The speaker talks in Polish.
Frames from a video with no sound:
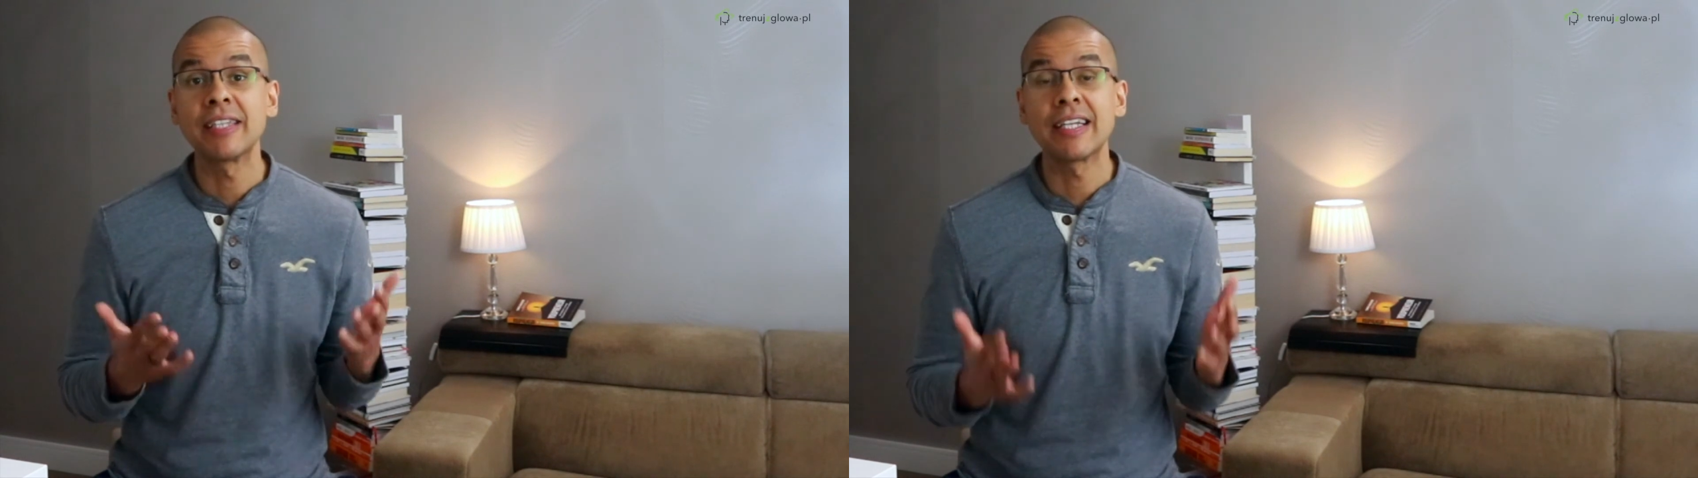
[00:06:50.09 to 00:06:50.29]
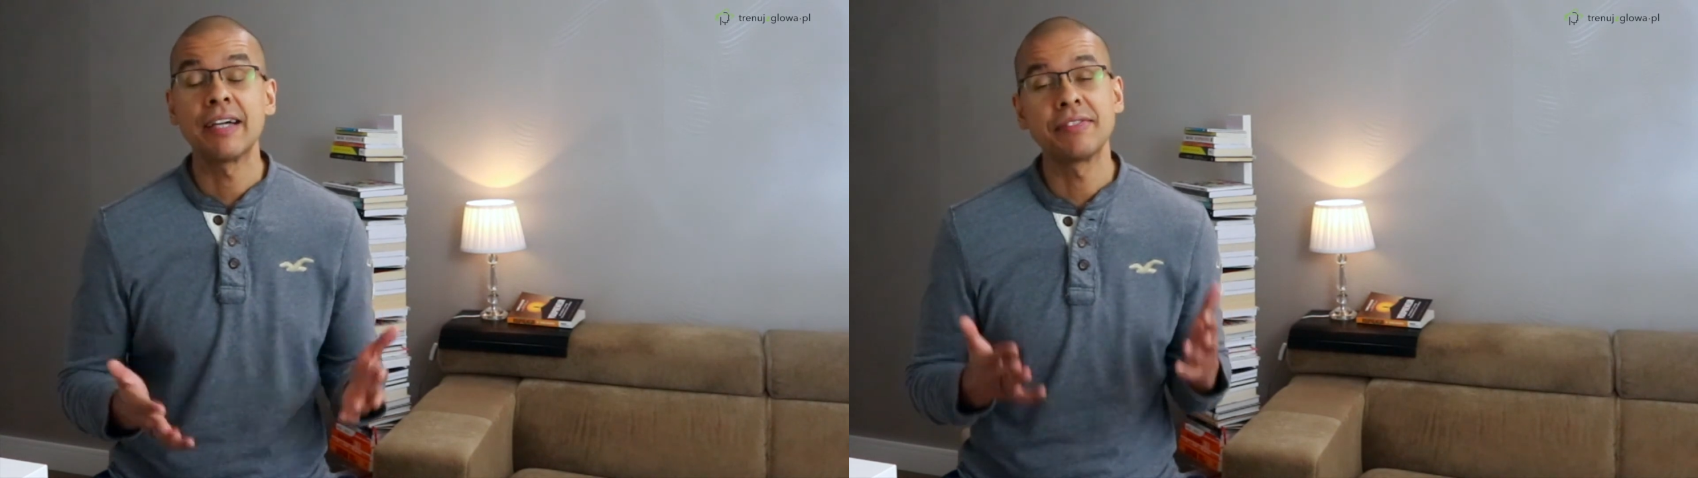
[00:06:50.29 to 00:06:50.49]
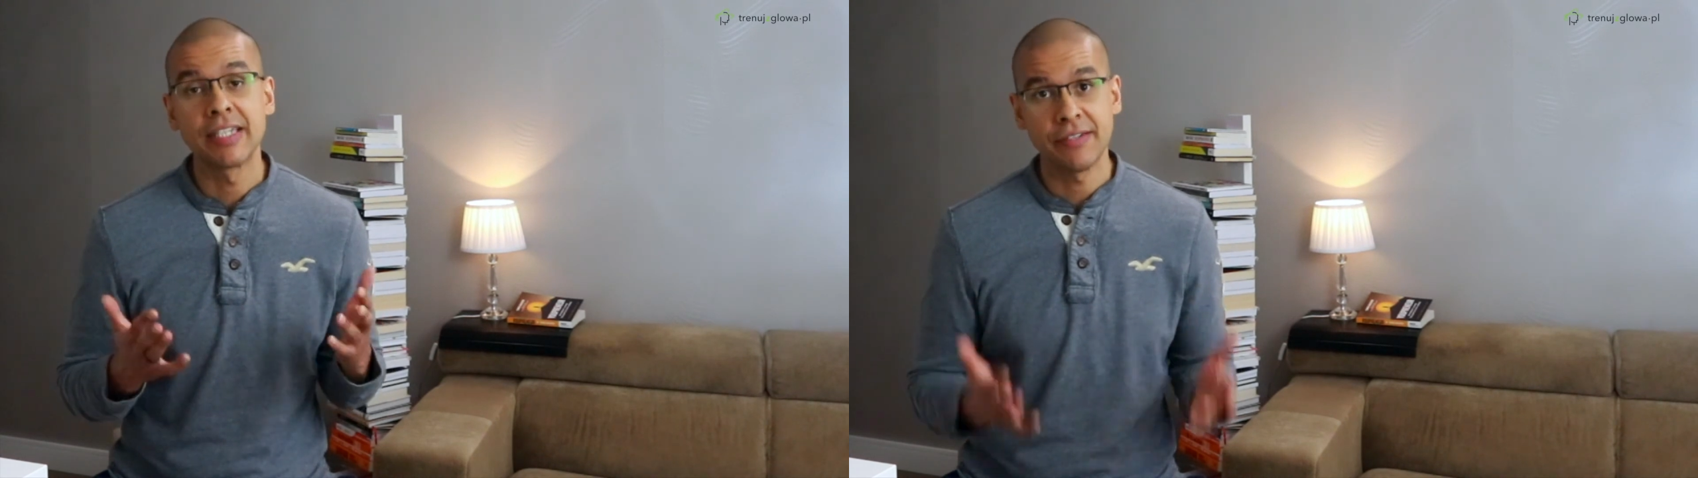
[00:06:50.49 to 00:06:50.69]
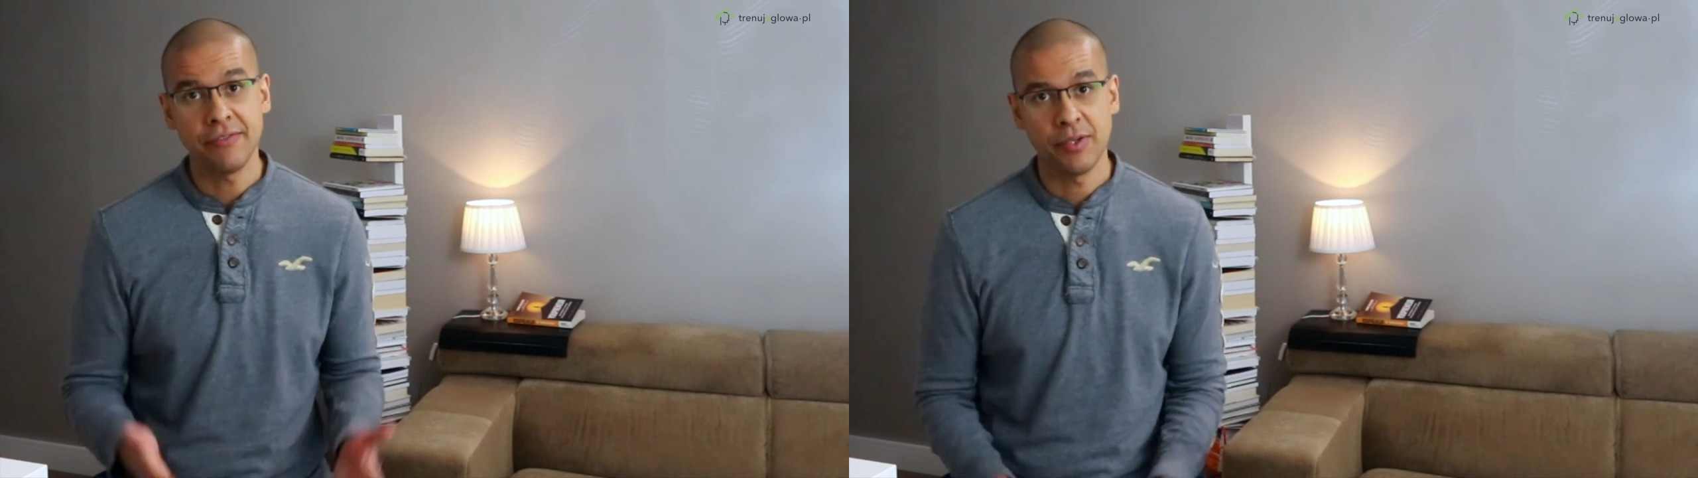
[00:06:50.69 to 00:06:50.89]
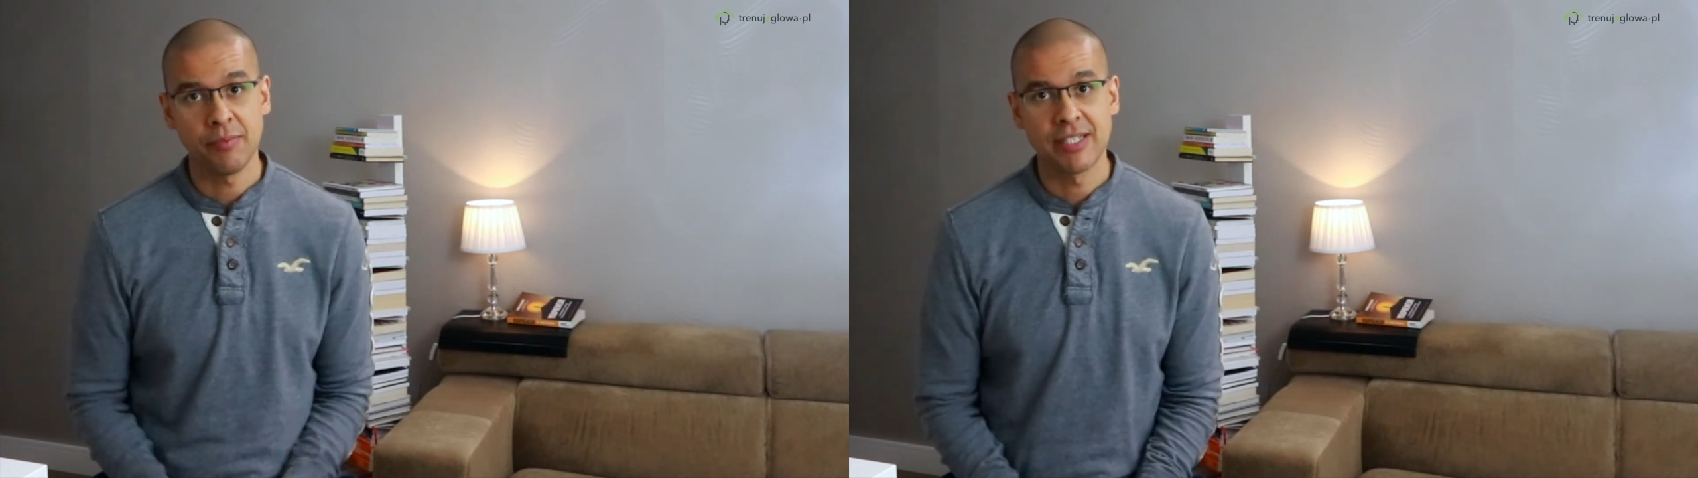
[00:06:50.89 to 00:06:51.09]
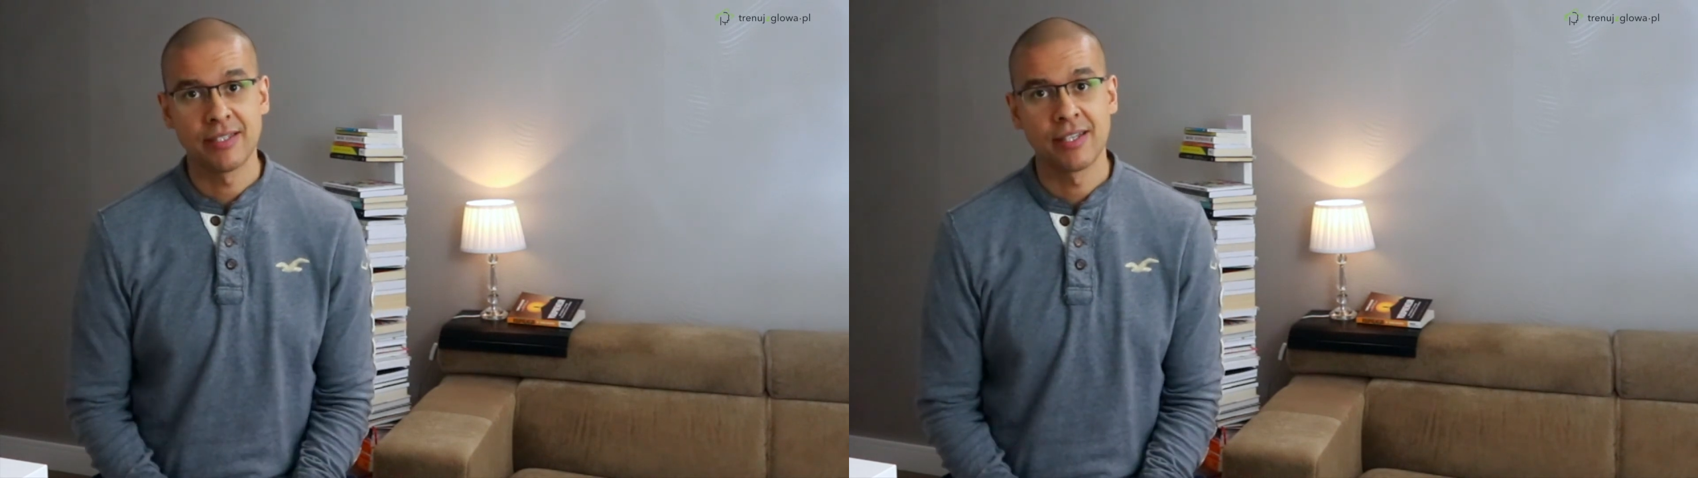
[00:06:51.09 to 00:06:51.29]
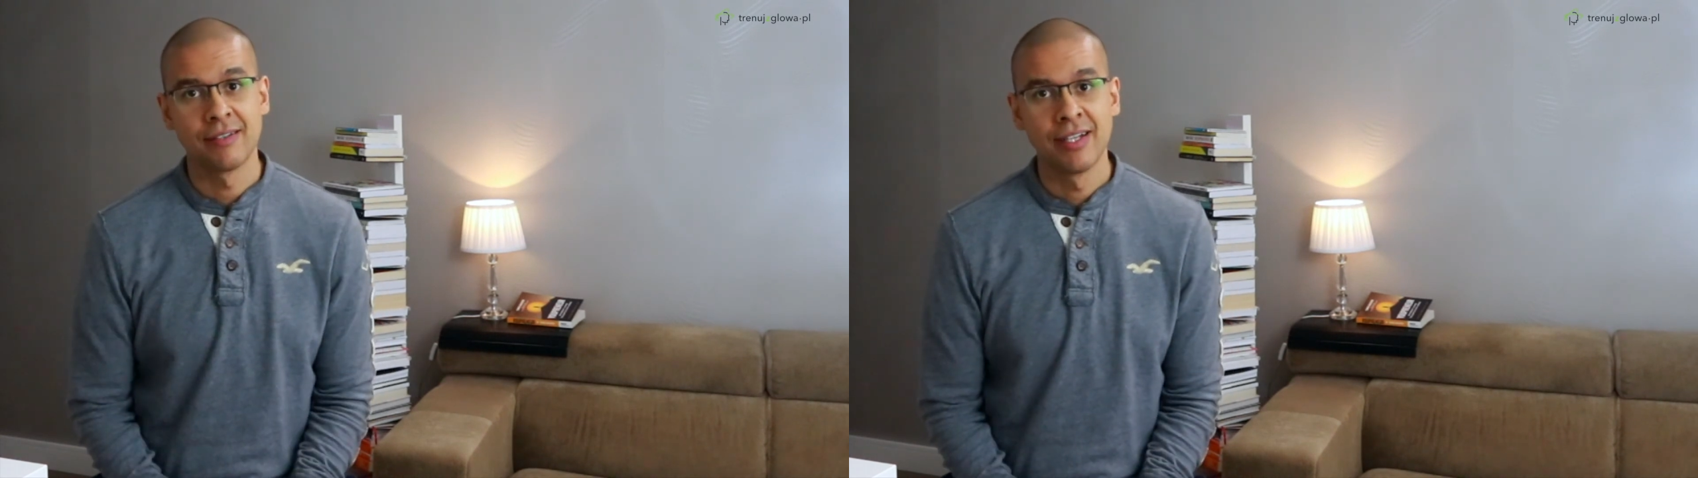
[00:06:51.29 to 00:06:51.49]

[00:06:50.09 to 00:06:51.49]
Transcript: trafne informacje.